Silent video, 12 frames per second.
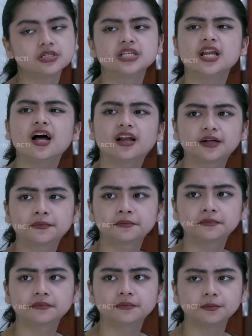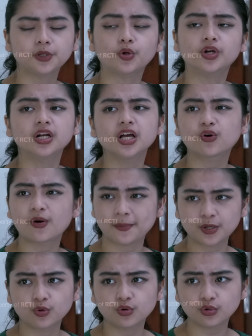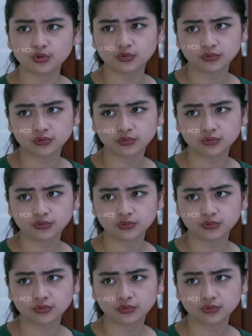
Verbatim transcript: Di dalam. Ya udah deh, aku ambil dulu.